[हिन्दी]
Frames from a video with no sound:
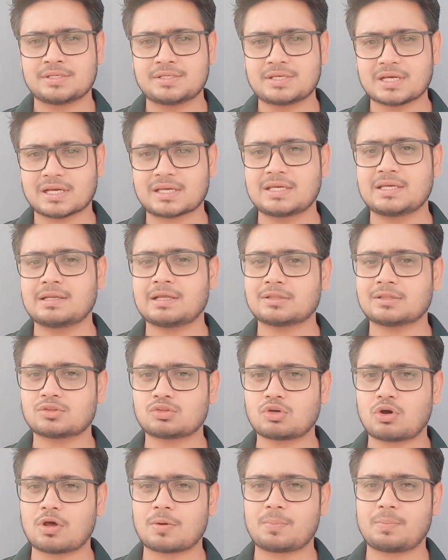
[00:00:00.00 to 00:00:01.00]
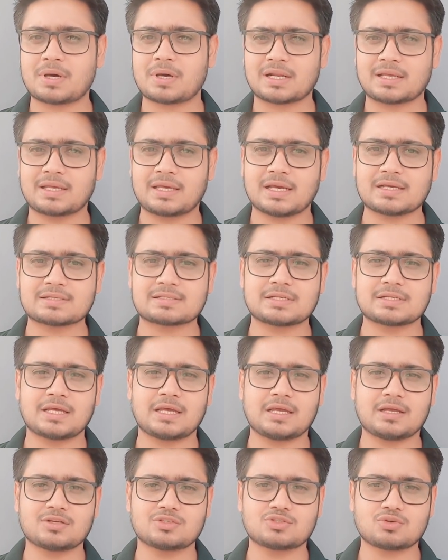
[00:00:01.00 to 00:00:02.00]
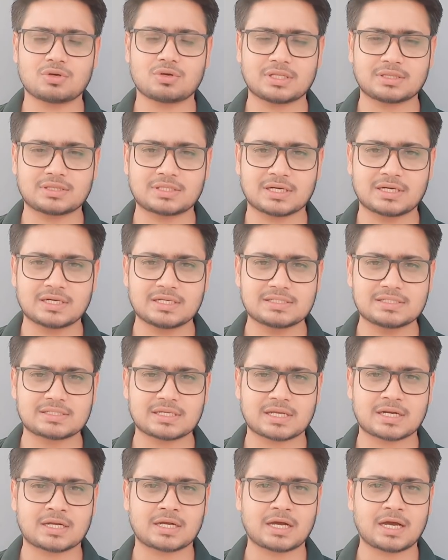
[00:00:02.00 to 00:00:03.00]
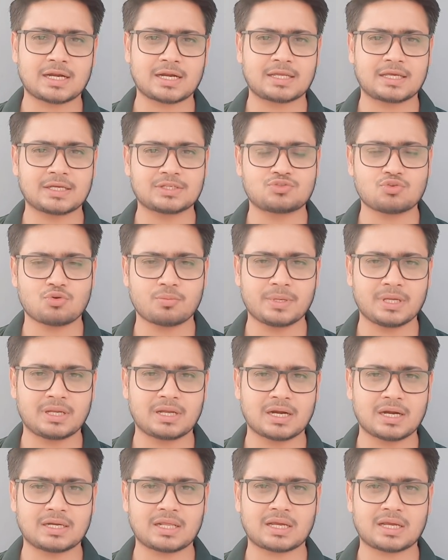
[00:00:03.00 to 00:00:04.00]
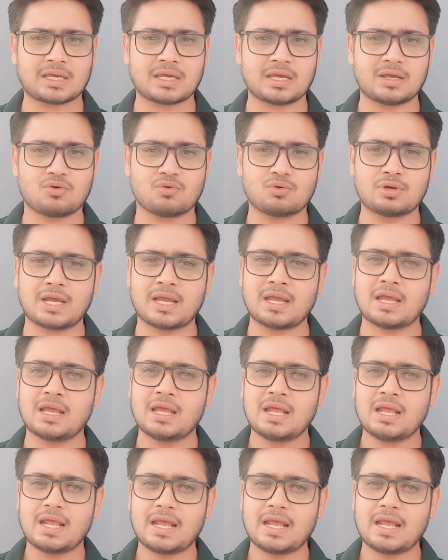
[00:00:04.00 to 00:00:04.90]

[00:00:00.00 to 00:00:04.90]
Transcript: यकीनन तौर पर कैसे जो है तिगड़ी सरकार के जो भी घटक हैं उन्हें